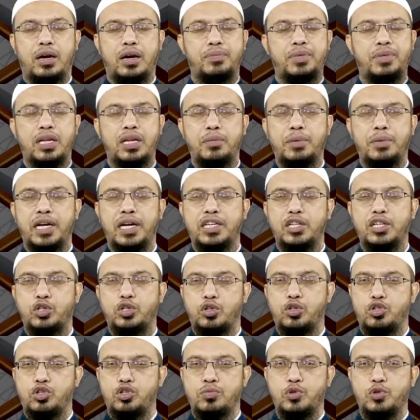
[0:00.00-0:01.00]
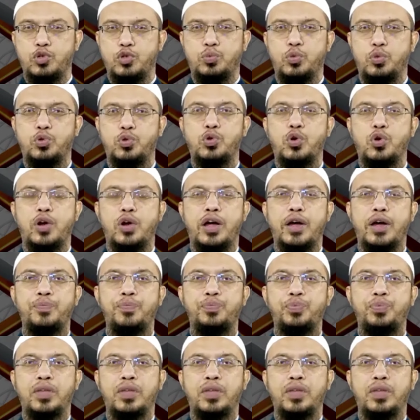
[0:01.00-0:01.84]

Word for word: আপনার ইমানকে যথেষ্ট মজবুত করা